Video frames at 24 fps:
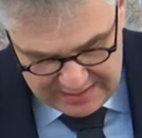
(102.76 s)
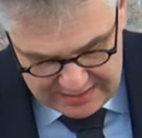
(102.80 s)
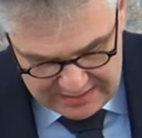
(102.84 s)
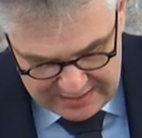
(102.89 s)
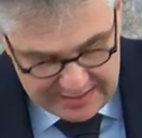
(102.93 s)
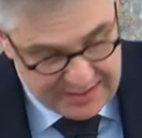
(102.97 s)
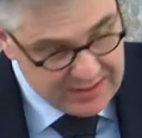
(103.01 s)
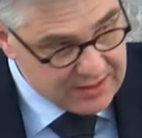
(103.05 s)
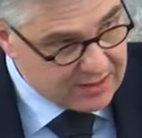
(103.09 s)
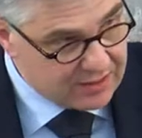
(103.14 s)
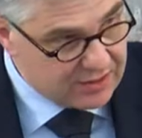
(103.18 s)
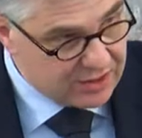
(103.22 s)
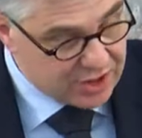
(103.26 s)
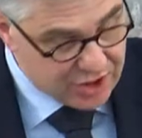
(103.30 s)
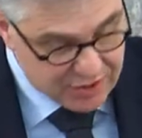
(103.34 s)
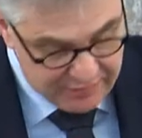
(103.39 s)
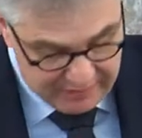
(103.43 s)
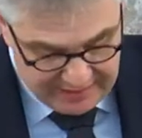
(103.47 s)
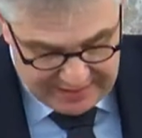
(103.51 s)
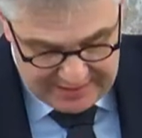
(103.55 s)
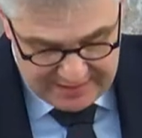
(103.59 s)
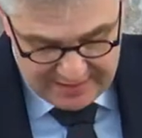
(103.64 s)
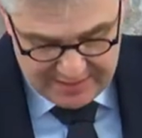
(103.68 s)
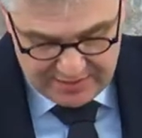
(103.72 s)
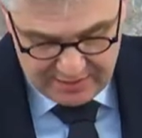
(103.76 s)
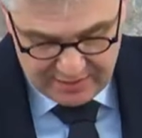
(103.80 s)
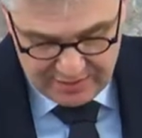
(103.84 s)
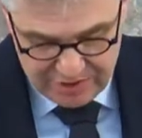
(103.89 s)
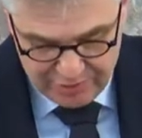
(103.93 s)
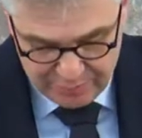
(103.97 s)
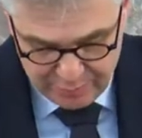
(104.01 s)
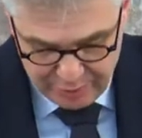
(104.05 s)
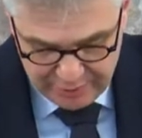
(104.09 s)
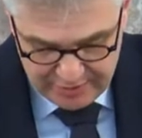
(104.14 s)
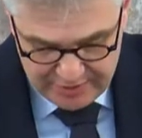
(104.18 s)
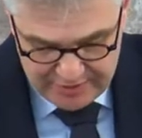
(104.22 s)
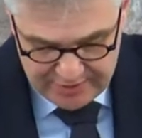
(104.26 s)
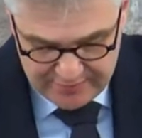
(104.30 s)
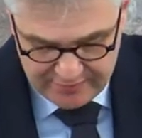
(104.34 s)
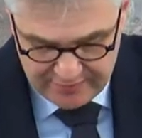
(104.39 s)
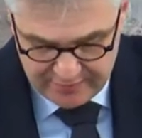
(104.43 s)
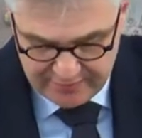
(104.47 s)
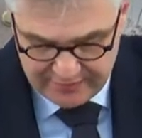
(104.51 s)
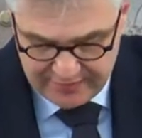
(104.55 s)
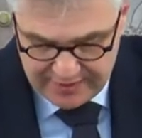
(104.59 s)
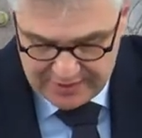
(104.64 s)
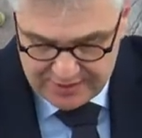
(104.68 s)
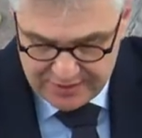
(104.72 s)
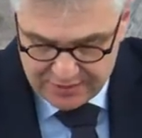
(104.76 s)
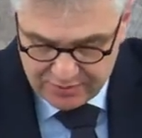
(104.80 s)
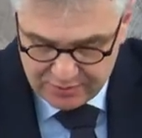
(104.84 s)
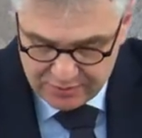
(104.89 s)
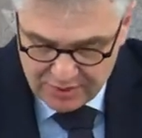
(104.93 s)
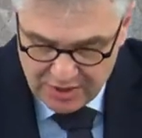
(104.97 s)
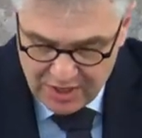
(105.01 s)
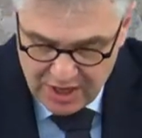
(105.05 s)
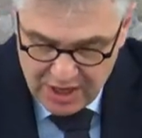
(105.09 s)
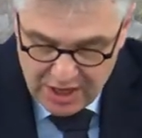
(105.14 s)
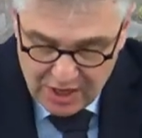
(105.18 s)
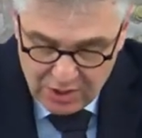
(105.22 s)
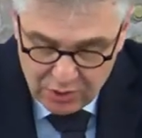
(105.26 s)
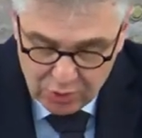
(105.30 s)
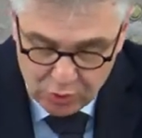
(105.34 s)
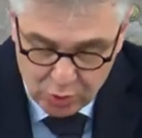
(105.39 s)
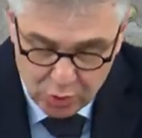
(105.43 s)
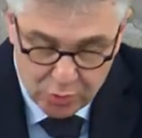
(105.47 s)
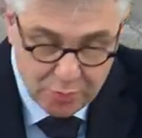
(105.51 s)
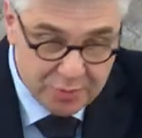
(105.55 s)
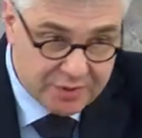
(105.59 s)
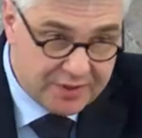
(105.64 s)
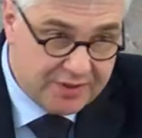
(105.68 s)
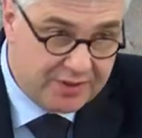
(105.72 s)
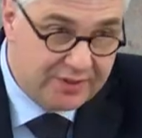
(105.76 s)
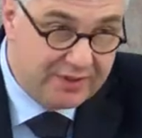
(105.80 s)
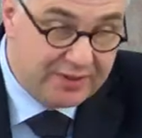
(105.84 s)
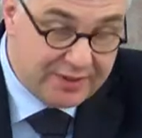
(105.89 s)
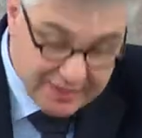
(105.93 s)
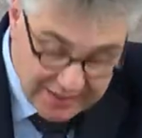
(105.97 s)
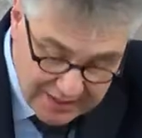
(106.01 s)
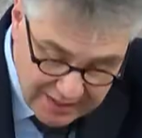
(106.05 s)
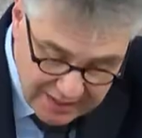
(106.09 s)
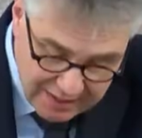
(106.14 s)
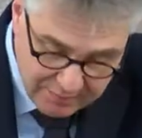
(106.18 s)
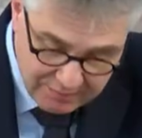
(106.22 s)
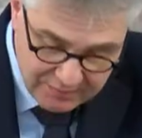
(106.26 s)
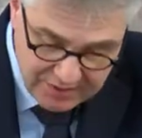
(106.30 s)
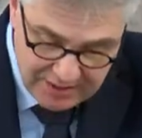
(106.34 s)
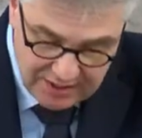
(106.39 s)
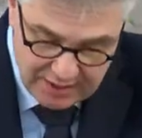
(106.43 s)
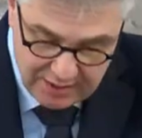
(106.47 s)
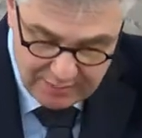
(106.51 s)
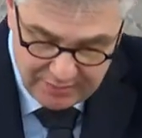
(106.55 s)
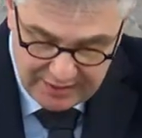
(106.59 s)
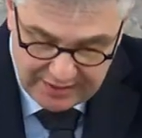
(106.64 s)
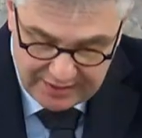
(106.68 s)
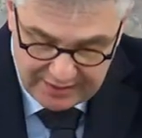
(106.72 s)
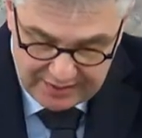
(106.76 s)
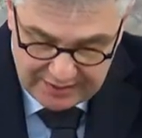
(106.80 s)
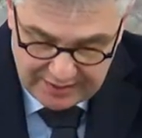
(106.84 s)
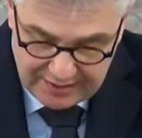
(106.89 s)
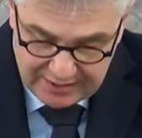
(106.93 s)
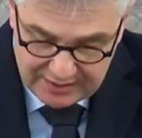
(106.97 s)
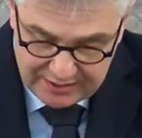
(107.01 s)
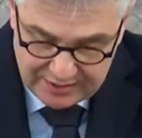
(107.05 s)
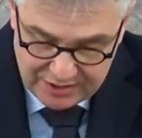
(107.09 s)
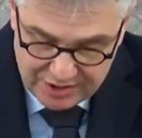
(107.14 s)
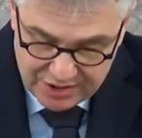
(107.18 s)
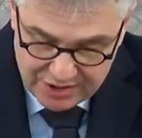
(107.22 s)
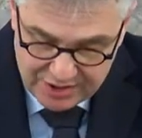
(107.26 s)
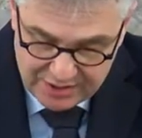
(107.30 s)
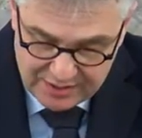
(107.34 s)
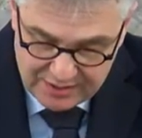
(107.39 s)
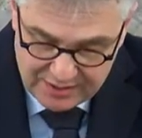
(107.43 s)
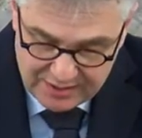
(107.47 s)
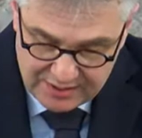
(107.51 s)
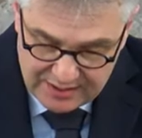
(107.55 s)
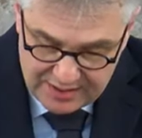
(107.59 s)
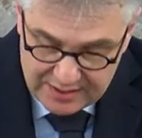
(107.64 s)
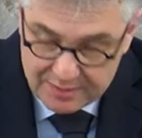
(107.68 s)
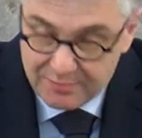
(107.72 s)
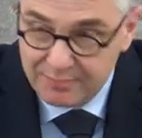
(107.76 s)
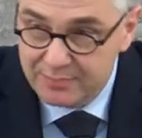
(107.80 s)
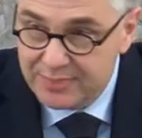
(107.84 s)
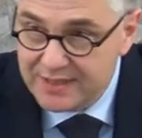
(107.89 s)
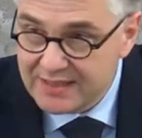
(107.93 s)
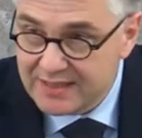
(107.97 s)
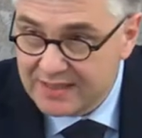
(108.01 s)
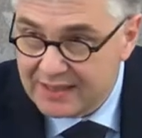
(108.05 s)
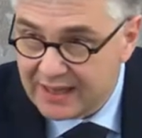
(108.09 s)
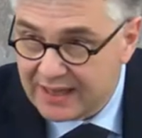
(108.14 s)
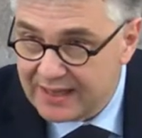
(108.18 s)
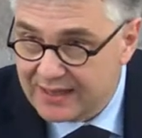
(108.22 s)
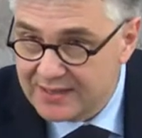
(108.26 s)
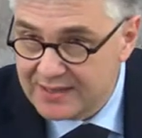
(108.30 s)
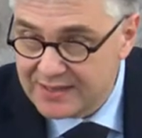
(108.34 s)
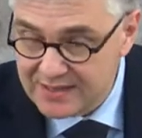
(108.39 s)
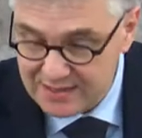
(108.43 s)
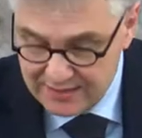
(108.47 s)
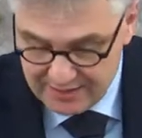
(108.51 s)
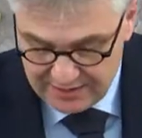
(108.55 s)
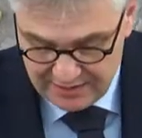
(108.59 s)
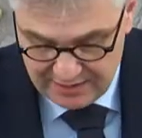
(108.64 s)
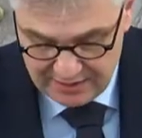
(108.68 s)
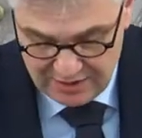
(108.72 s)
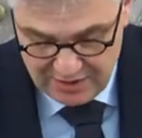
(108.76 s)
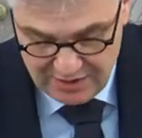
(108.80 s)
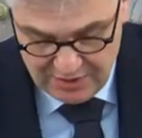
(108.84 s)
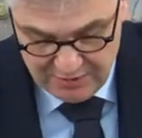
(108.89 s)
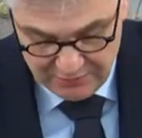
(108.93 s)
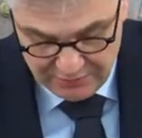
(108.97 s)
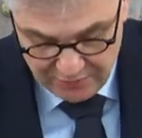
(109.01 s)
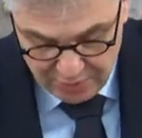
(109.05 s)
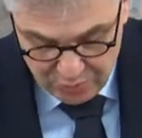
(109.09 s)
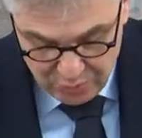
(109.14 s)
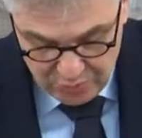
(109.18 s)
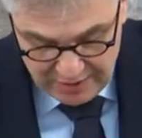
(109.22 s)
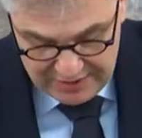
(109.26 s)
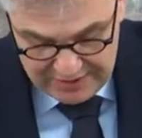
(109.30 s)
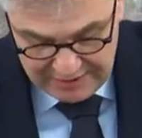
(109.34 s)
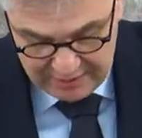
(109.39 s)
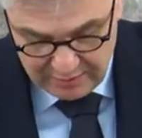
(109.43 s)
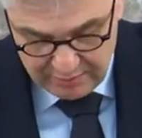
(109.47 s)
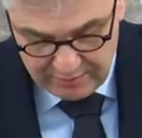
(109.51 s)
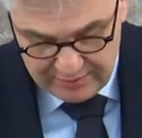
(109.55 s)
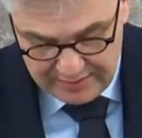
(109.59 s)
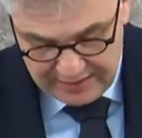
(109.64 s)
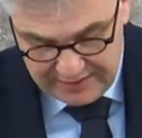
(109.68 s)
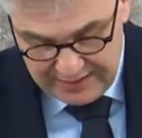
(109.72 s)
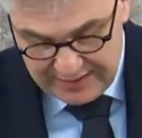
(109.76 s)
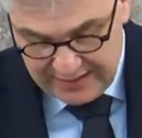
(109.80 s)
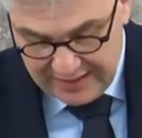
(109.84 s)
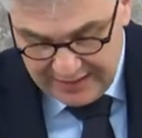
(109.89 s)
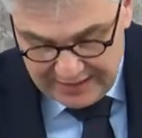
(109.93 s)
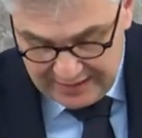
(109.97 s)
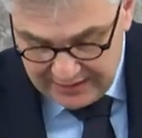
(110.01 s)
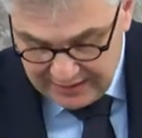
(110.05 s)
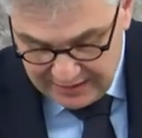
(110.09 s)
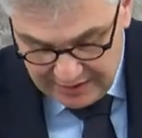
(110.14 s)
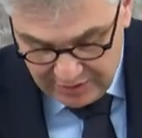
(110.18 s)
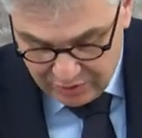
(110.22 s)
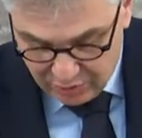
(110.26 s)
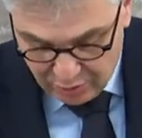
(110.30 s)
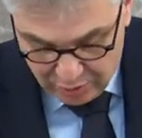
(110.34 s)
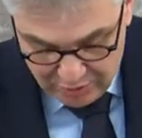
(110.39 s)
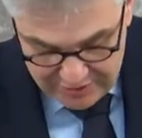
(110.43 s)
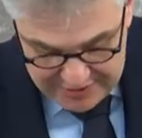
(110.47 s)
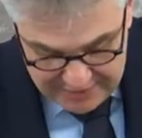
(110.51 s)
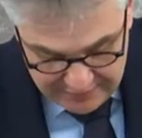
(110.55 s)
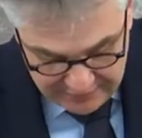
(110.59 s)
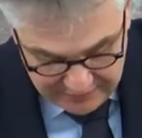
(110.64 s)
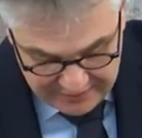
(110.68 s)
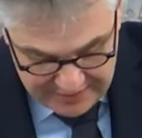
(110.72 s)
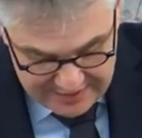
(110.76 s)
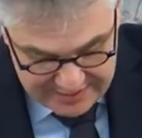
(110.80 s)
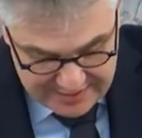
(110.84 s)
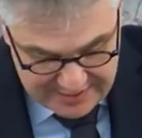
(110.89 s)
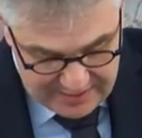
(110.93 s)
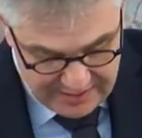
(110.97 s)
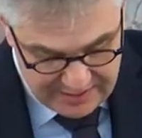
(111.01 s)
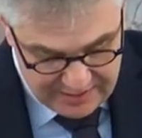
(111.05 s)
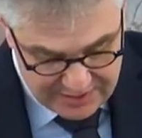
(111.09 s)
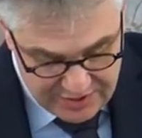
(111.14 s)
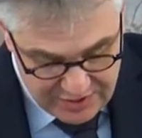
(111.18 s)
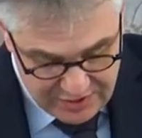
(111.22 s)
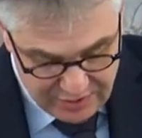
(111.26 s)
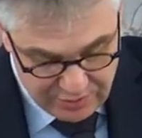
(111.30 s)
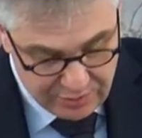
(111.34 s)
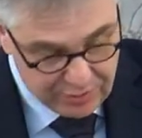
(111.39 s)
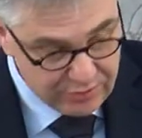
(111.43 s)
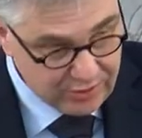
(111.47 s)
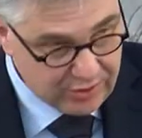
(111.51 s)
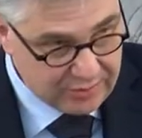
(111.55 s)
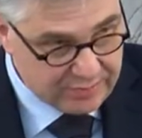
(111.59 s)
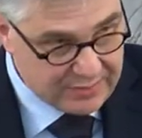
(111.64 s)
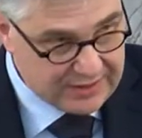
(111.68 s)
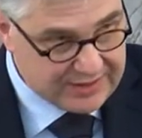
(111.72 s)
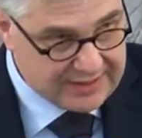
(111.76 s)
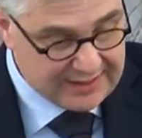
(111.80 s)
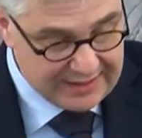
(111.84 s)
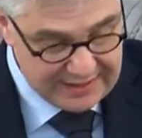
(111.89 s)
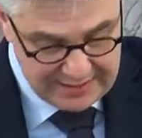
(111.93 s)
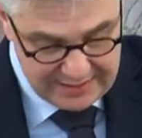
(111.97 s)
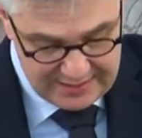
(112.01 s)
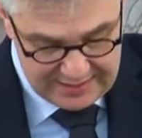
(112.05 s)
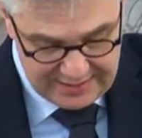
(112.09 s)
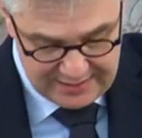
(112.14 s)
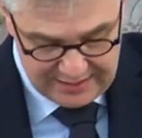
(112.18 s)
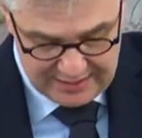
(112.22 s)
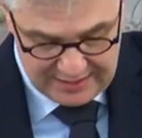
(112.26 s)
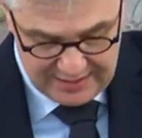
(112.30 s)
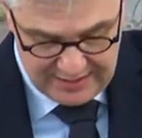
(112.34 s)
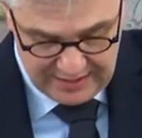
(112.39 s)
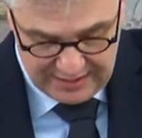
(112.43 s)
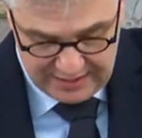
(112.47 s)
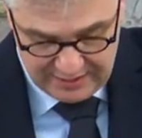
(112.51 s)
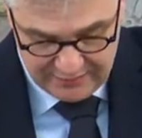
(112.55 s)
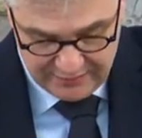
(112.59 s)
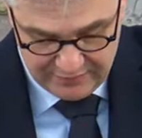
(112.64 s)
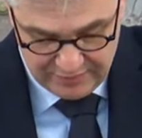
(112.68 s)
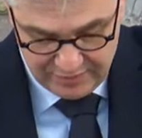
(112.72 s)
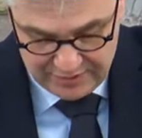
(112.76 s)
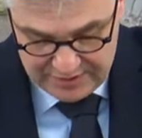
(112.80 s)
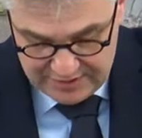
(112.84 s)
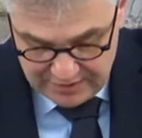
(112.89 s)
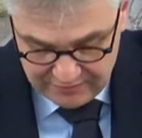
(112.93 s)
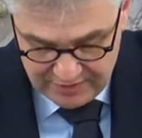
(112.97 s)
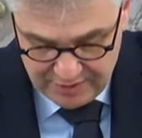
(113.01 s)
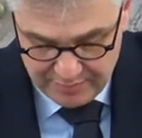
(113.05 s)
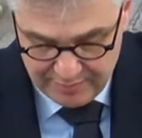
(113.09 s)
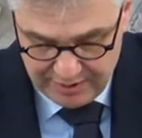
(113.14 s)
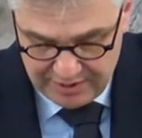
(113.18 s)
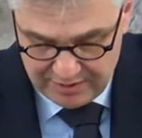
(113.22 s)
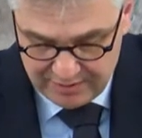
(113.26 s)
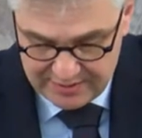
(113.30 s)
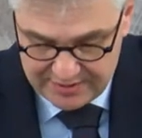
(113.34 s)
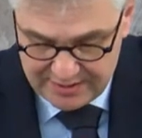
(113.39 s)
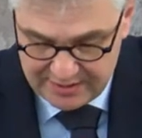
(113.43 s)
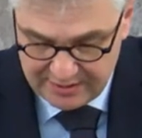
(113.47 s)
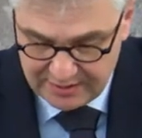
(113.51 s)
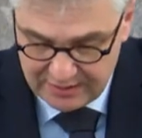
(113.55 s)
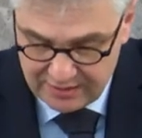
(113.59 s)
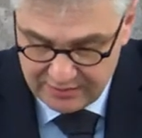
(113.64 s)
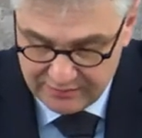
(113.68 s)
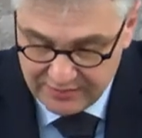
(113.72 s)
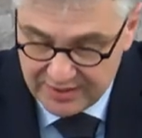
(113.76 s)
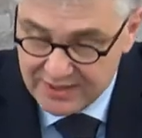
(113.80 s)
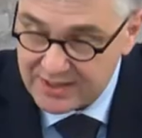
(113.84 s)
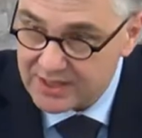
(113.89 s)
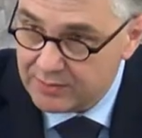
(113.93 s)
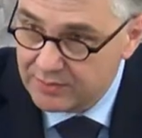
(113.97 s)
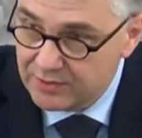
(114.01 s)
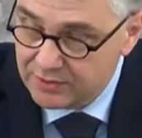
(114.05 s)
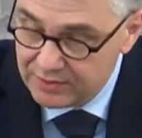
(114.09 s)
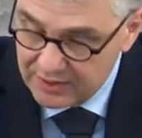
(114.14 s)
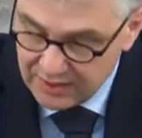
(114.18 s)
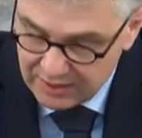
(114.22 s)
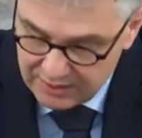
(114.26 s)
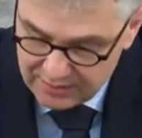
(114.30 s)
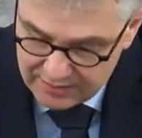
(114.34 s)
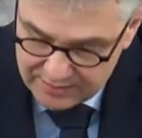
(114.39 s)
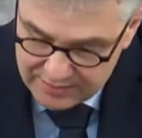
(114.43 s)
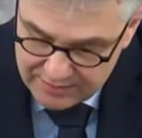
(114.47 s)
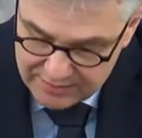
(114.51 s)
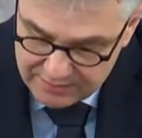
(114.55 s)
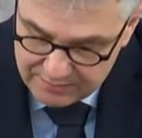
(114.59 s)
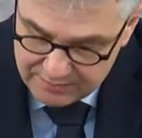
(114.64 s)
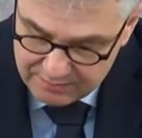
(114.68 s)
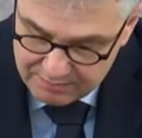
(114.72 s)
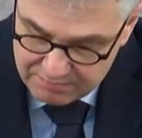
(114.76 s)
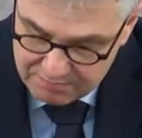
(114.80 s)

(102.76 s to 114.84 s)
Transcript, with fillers: diese schweizerische Bundesverfassung übte neben der amerikanischen bis in einzelne Formulierungen hinein eine große Faszination und beträchtlichen Einfluss auf die Paulskirchenversammlung aus.